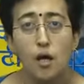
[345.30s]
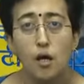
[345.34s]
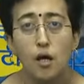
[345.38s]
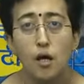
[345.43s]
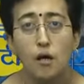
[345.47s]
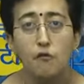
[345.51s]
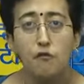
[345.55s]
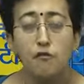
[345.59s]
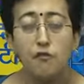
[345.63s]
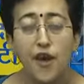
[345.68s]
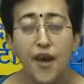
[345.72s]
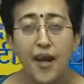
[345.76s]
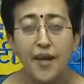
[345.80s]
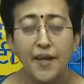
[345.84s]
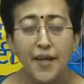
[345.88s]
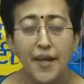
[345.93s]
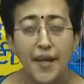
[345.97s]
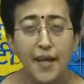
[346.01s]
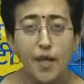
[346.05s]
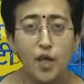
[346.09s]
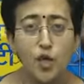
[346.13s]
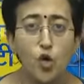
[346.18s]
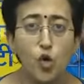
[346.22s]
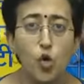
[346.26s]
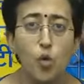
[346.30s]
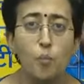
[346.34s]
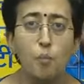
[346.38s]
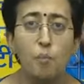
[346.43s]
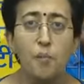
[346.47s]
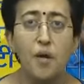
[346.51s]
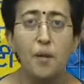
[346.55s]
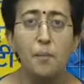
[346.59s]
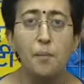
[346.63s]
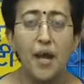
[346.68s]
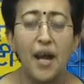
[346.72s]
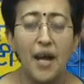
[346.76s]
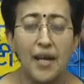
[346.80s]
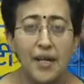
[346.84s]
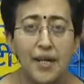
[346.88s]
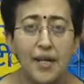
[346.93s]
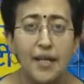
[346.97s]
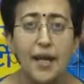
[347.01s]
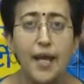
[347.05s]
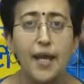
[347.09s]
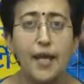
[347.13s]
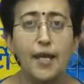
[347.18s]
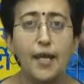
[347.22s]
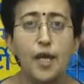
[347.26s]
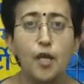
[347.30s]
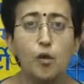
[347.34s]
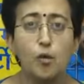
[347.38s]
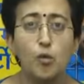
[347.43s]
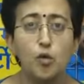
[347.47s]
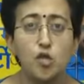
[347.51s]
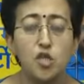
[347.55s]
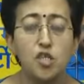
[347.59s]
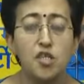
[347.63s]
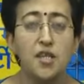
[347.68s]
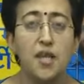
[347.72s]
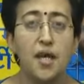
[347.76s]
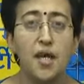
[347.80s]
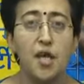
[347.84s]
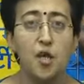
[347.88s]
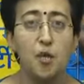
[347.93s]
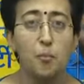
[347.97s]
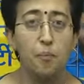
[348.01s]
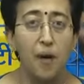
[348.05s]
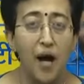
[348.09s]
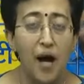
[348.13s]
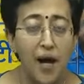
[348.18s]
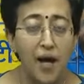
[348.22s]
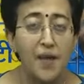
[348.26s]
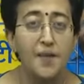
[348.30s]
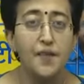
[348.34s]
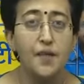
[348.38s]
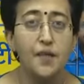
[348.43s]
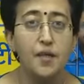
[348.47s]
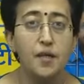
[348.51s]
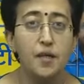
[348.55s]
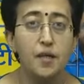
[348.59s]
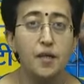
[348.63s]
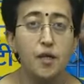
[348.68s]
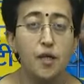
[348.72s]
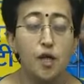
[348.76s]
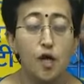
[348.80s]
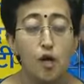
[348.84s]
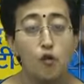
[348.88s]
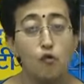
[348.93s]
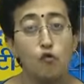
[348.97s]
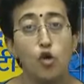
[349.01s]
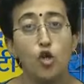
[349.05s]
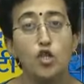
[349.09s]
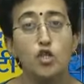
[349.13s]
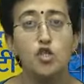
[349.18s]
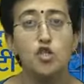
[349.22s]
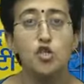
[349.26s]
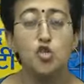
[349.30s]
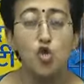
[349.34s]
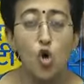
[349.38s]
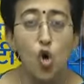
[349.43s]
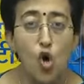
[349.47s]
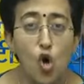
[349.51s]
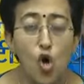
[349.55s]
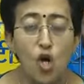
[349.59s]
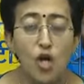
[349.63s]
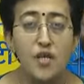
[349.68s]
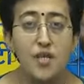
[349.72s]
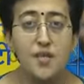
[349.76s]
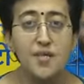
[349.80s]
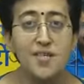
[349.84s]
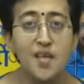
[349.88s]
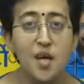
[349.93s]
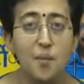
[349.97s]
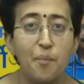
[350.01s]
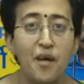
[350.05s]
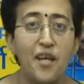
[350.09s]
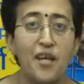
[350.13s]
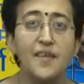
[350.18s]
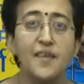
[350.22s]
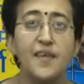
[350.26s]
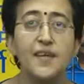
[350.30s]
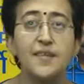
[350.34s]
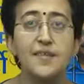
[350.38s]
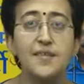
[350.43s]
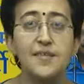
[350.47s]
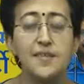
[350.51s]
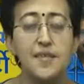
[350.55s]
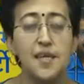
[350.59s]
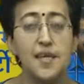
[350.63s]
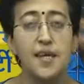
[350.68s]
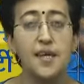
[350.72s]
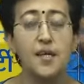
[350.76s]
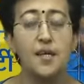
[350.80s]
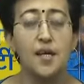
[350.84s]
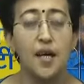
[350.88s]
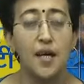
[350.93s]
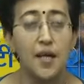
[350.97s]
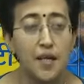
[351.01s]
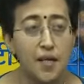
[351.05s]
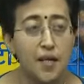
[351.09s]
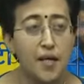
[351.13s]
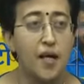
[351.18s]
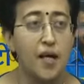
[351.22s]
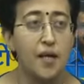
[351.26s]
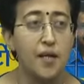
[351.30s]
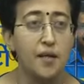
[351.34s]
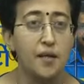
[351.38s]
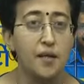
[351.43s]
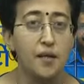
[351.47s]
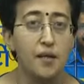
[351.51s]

वेटिंग रूम में बैठने के कुछ देर बाद वो जोर जबरदस्ती कर कर